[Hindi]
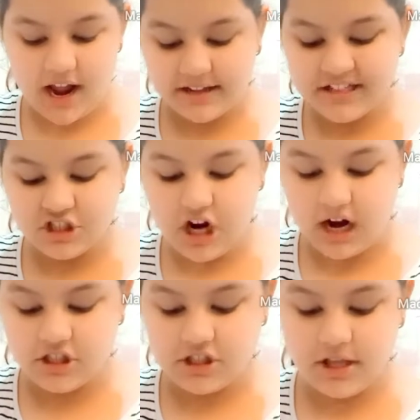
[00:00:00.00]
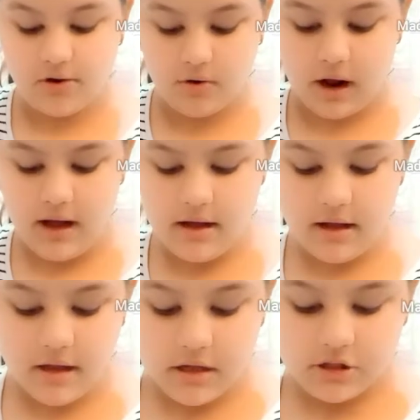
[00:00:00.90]
ये चार्ज नहीं होगा
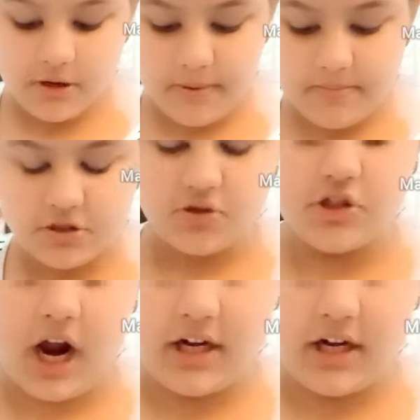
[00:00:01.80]
जब हम इसको चार्ज